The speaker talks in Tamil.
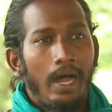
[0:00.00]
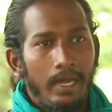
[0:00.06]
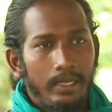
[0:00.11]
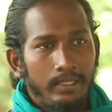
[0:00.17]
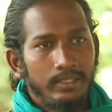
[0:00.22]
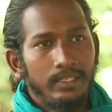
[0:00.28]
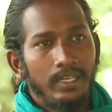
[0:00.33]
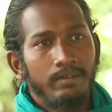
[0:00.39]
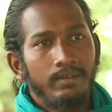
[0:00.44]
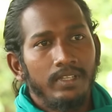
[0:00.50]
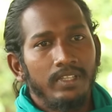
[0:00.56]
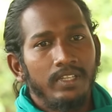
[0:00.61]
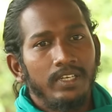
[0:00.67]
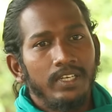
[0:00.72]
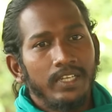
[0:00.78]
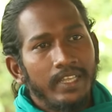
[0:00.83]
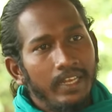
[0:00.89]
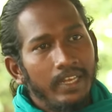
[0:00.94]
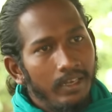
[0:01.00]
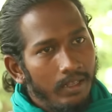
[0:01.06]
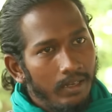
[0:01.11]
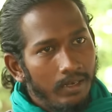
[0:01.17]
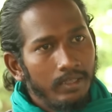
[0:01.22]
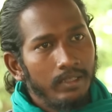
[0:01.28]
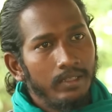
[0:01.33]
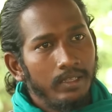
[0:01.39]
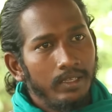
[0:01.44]
அதுங்க வந்துட்டு கீழே
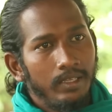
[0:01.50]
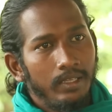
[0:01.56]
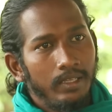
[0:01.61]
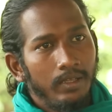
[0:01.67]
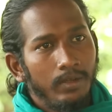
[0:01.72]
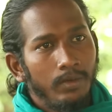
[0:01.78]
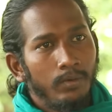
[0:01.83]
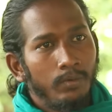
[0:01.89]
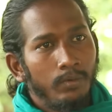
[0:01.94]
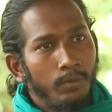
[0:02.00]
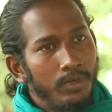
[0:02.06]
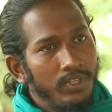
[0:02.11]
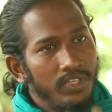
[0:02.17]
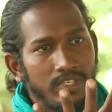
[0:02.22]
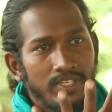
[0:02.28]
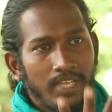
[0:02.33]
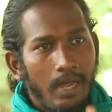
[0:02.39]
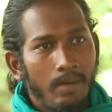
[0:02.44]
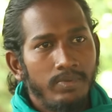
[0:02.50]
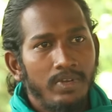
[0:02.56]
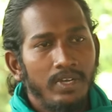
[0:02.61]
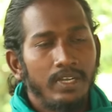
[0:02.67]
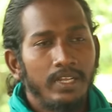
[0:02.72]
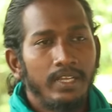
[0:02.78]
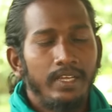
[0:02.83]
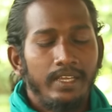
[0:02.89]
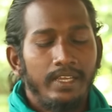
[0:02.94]
இருந்து உறிஞ்சி
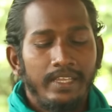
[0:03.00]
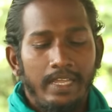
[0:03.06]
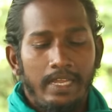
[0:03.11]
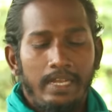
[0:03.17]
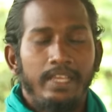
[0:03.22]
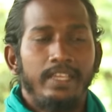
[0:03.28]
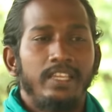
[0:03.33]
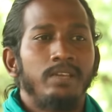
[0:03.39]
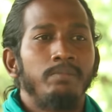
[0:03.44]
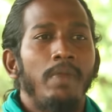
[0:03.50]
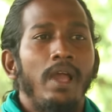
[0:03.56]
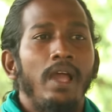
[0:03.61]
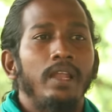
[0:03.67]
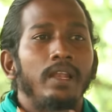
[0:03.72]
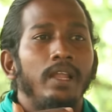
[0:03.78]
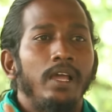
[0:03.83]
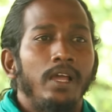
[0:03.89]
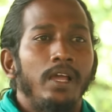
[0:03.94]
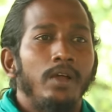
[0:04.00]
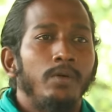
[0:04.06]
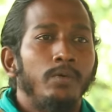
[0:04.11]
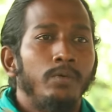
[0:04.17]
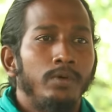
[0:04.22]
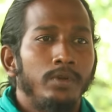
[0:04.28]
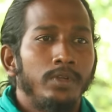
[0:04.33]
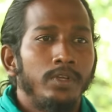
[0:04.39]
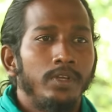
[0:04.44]
சாப்பிட்டுட்டு இலைக்கு மேலே
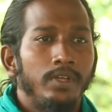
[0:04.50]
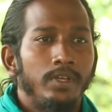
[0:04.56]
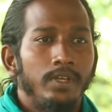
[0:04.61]
ஒரு